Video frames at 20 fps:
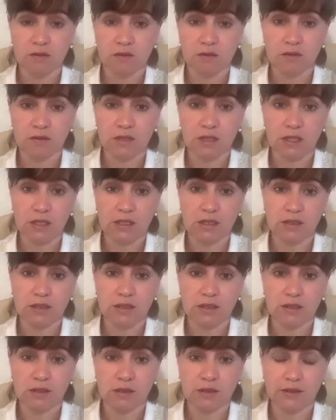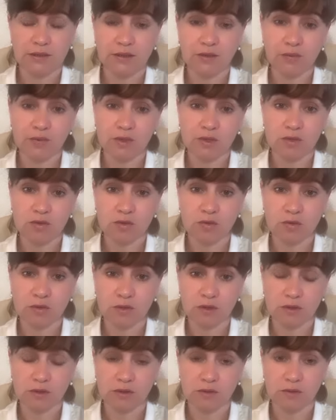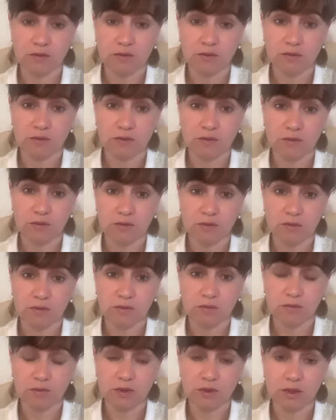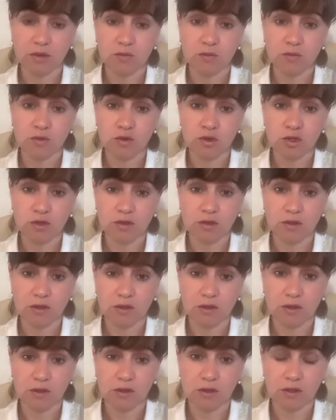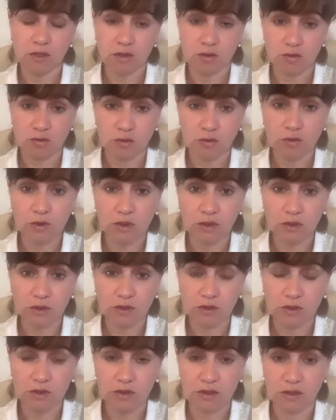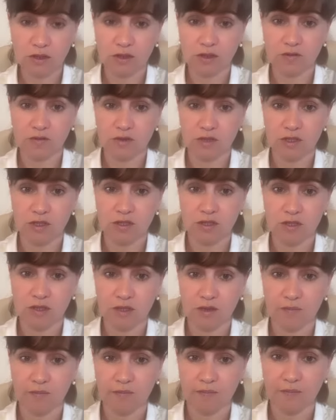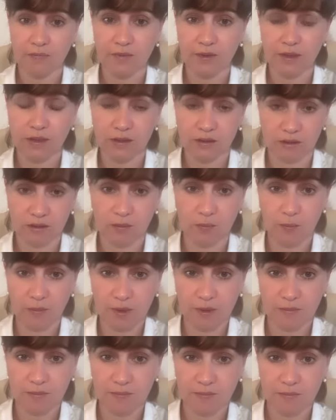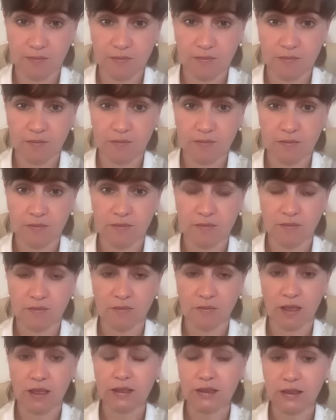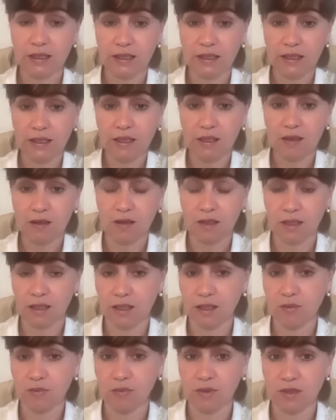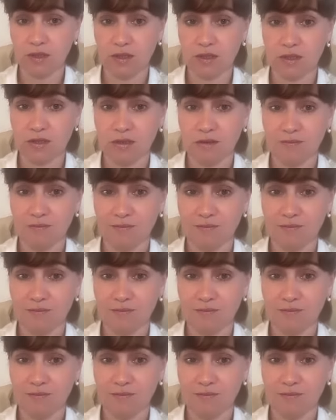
Знаете, это происходит потому, что рисунок нейрографический — это мы — такие, какие мы есть.